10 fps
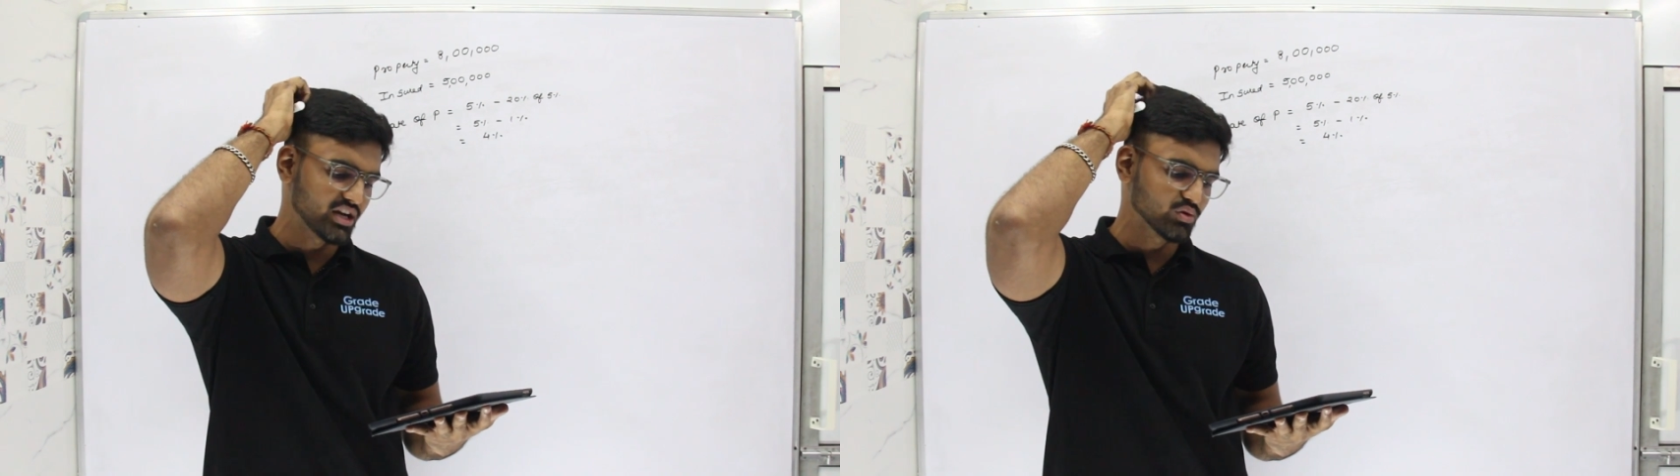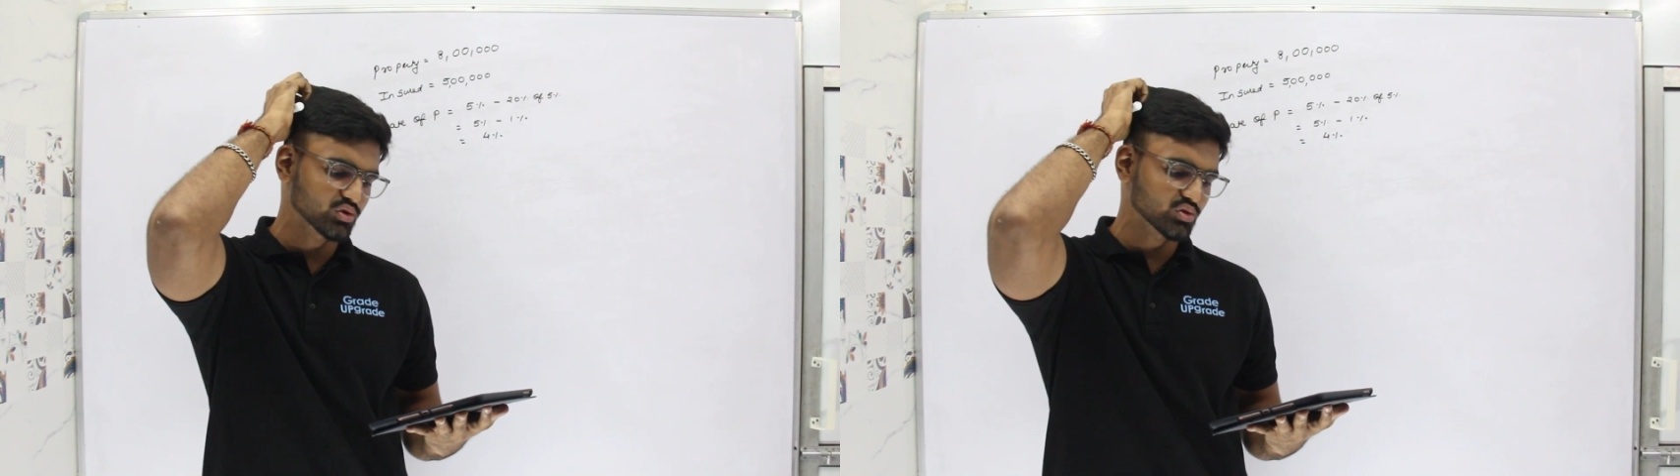
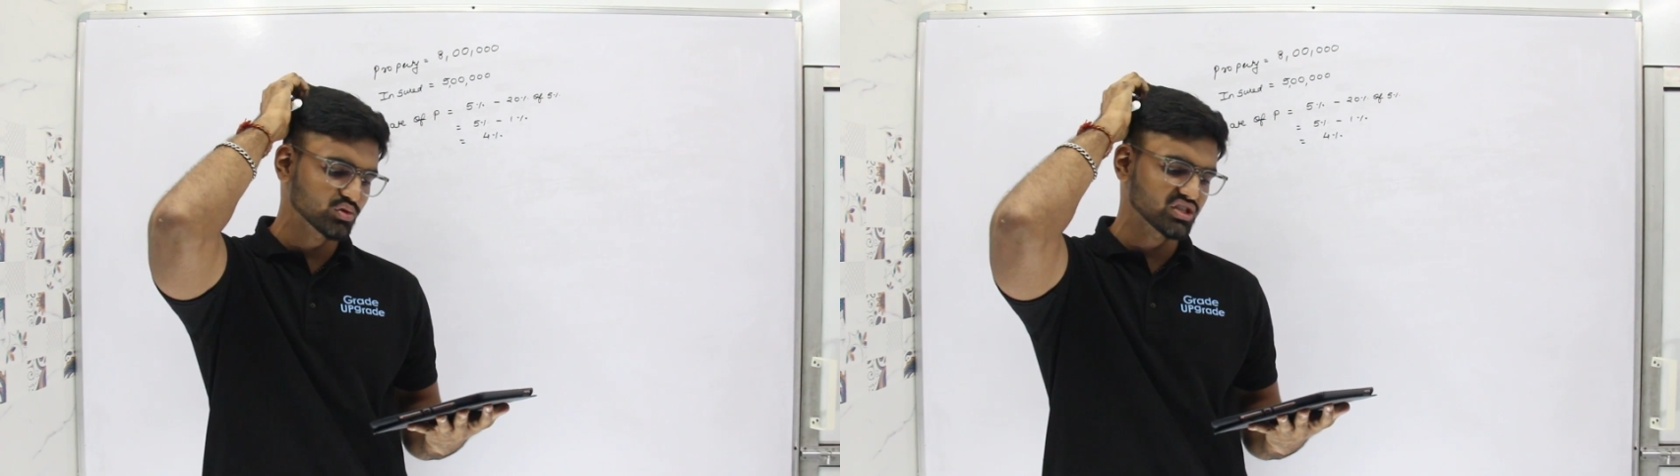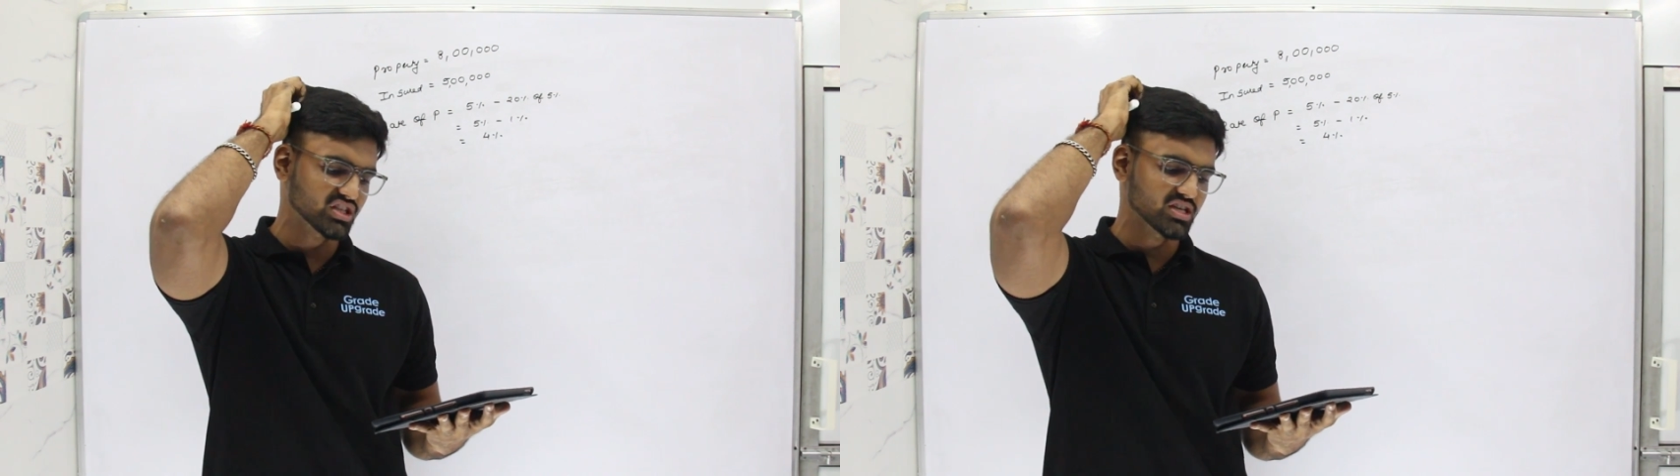रिड्यूस
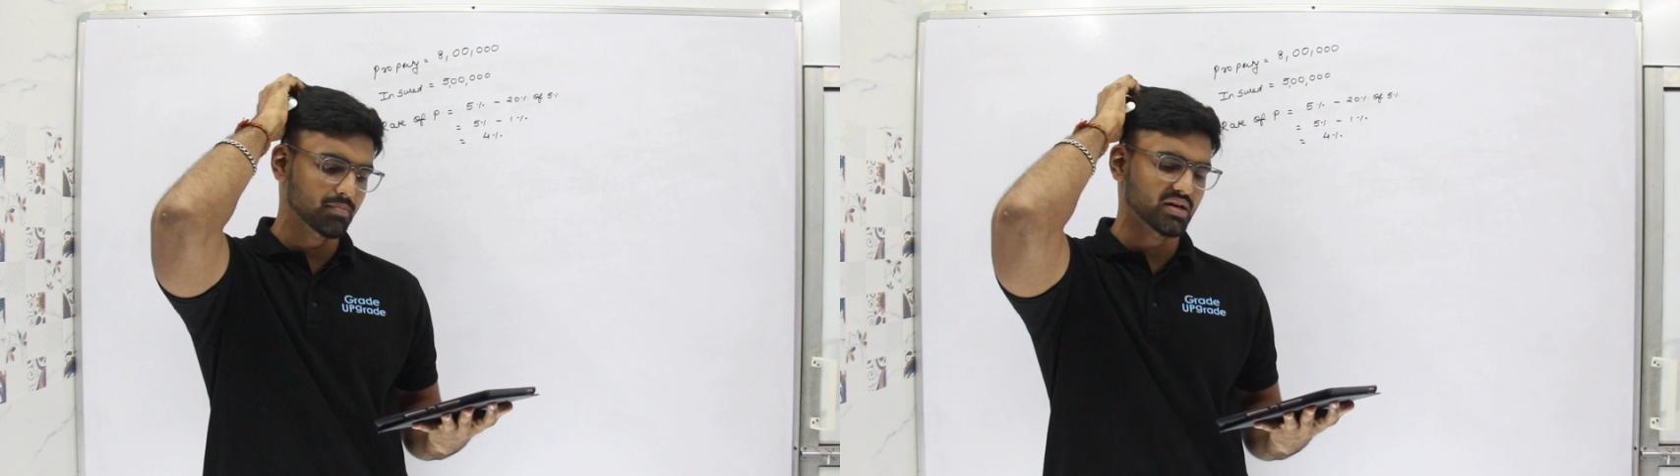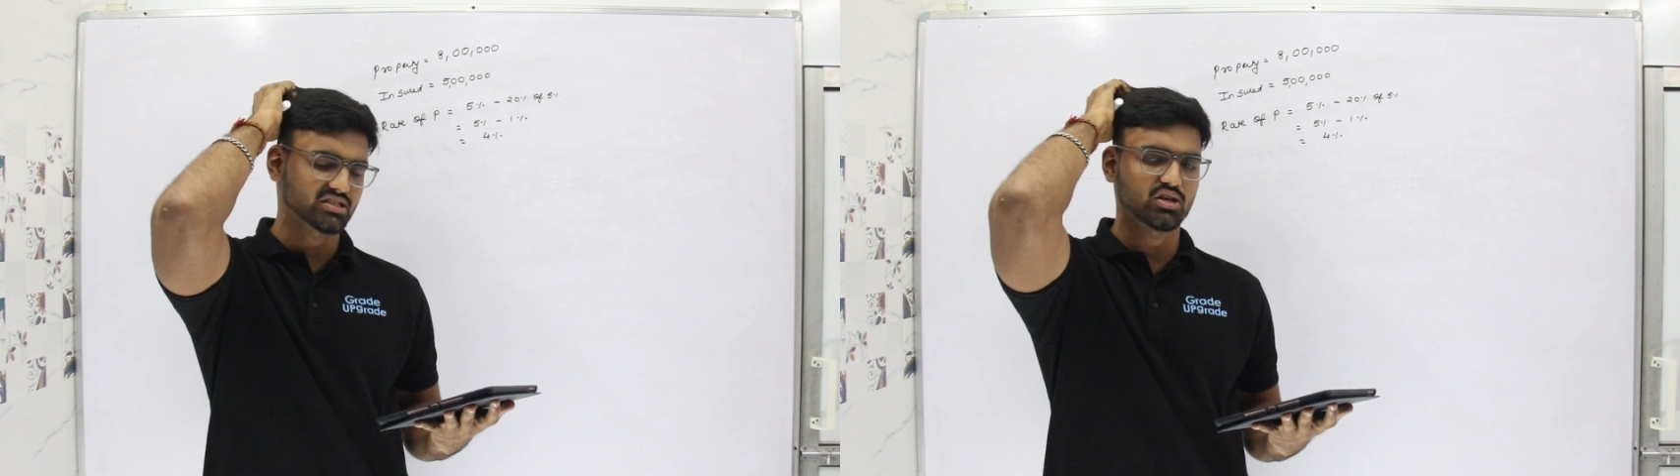टू सिक्सटी
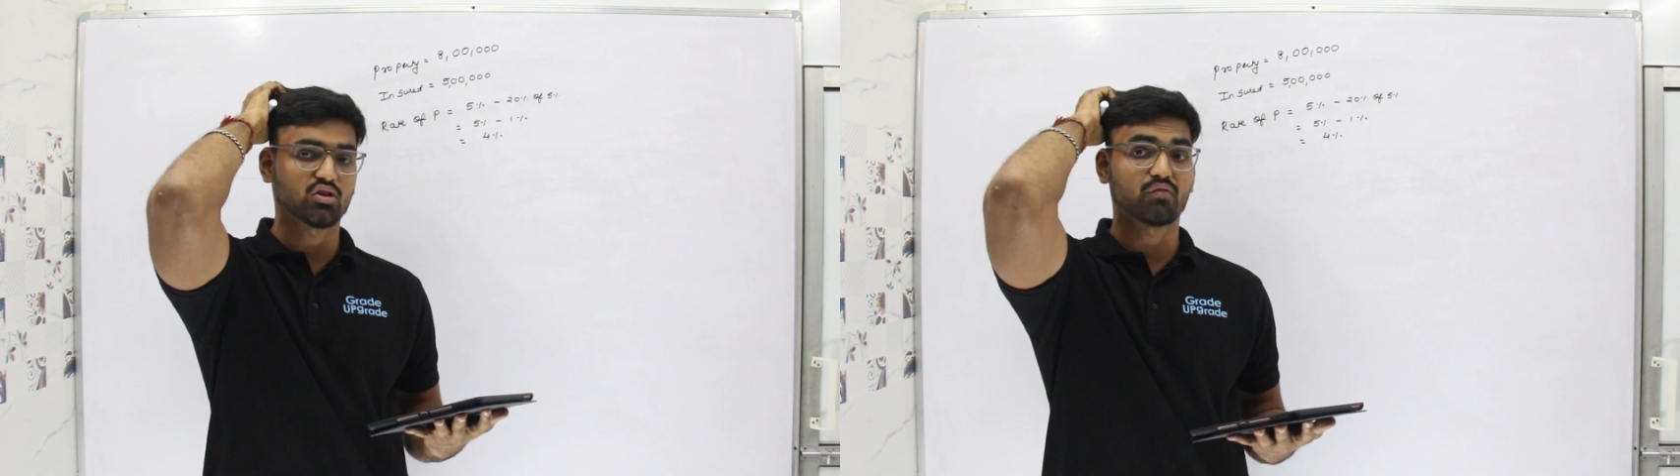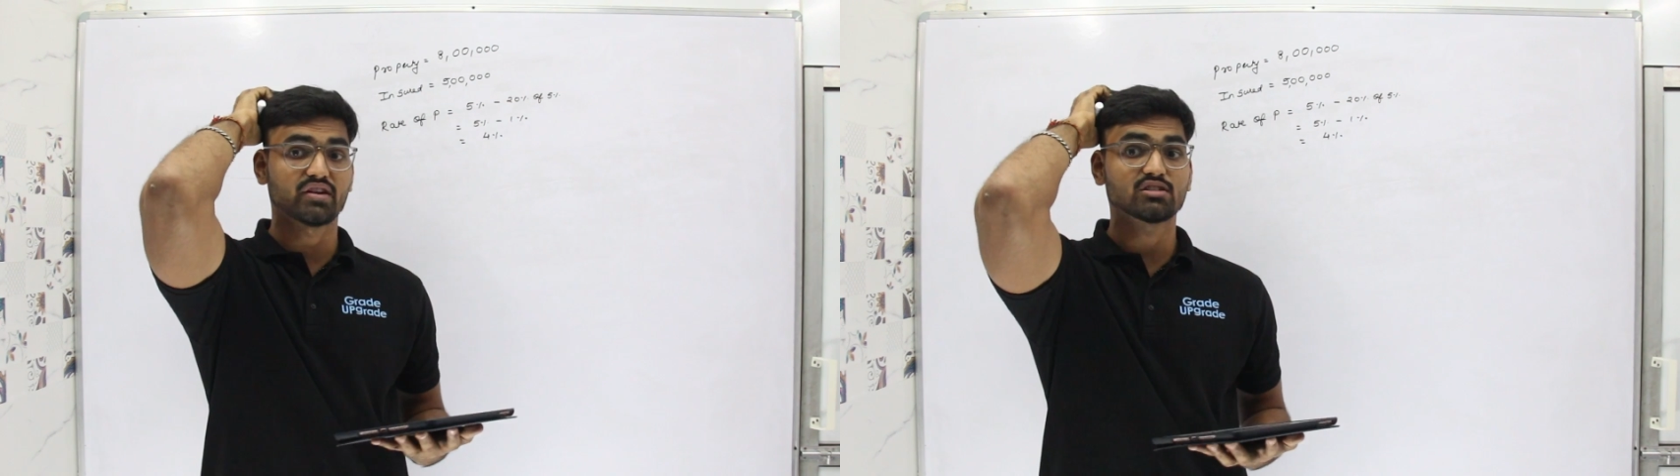परसेंट
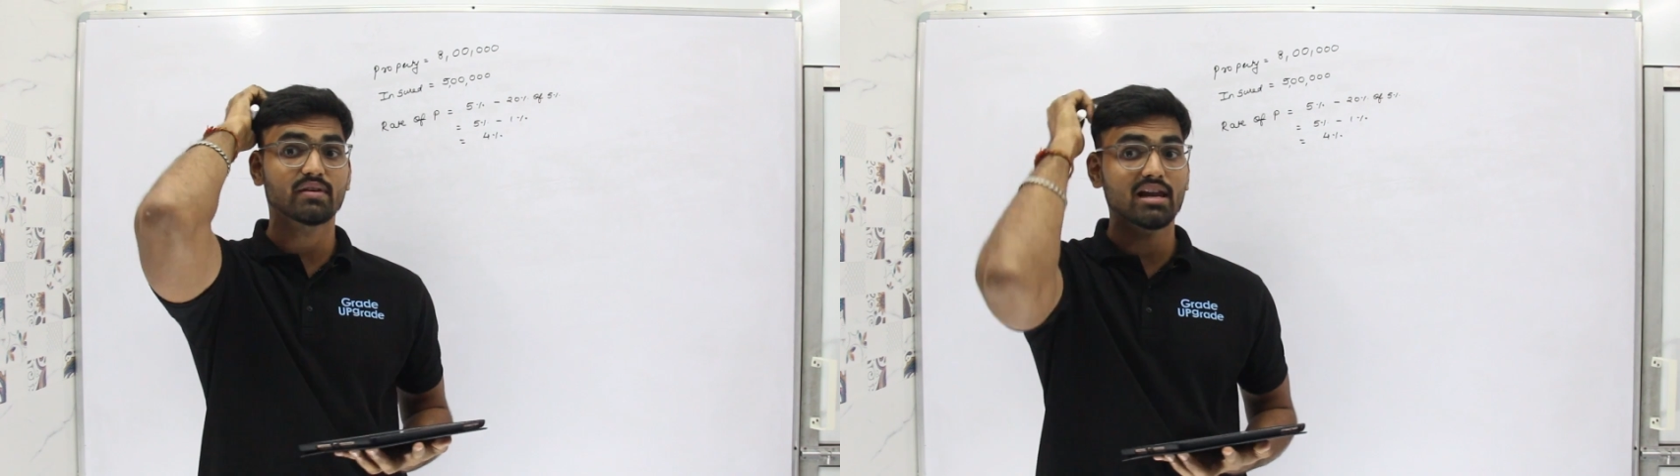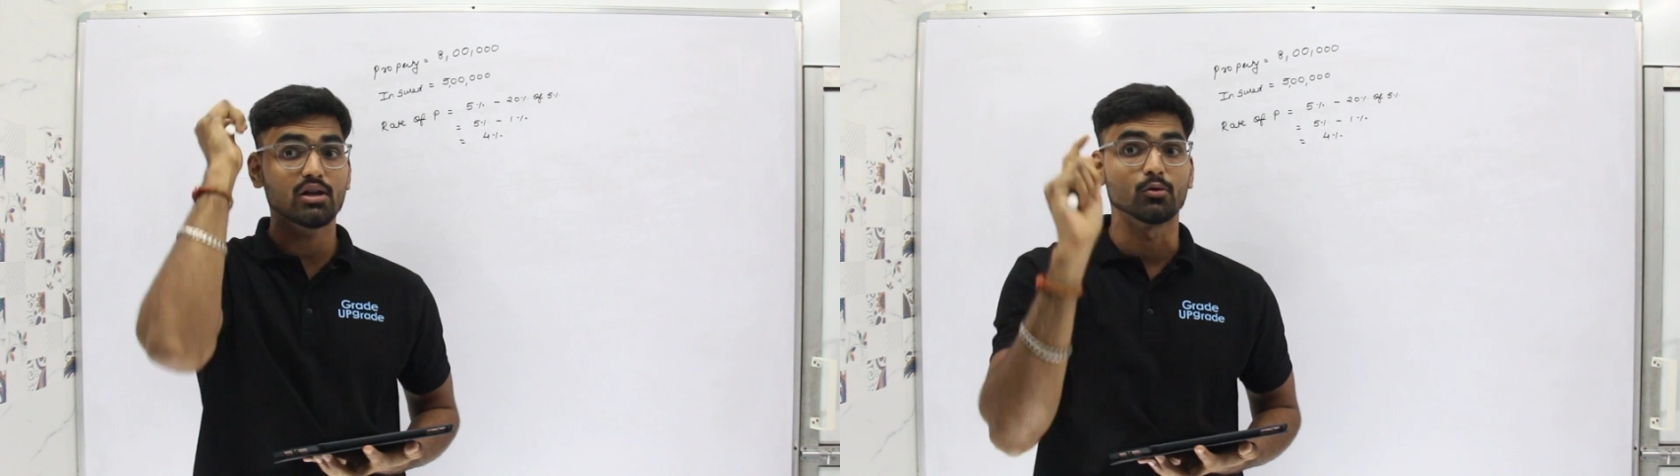ऑफ इट्स
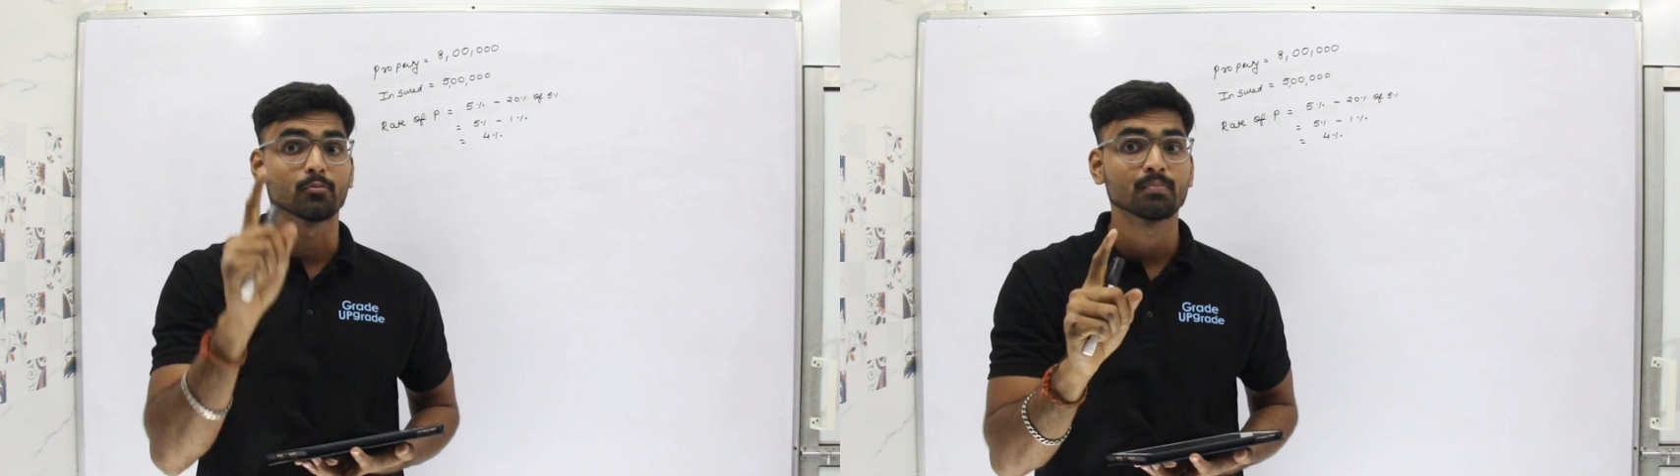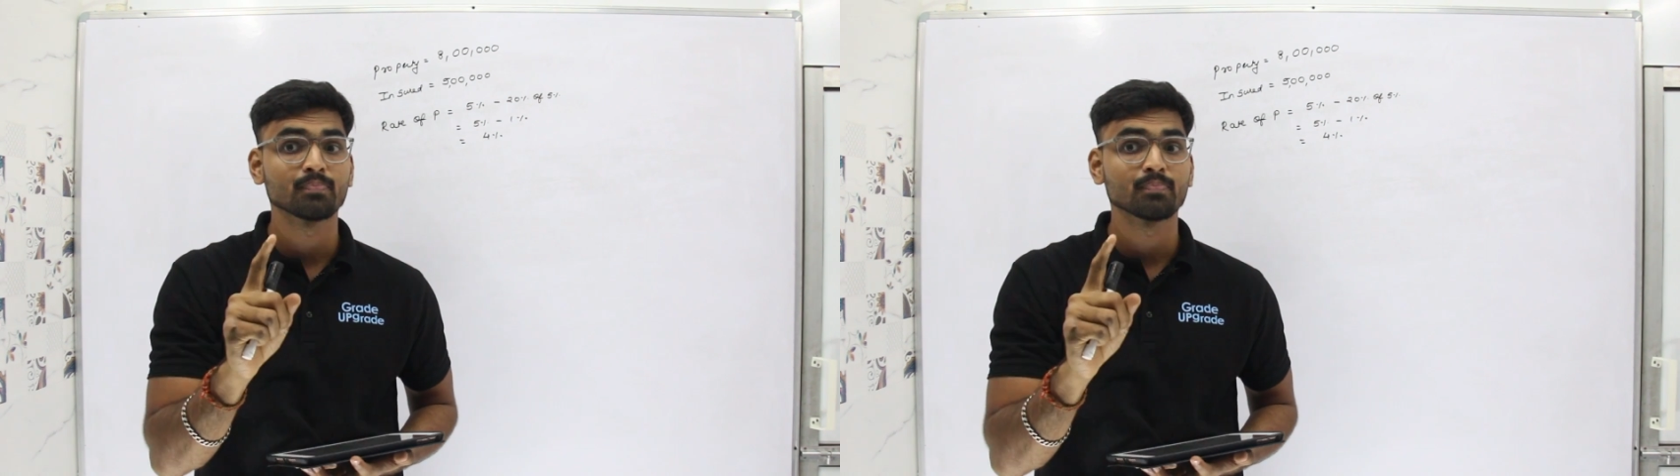वैल्यू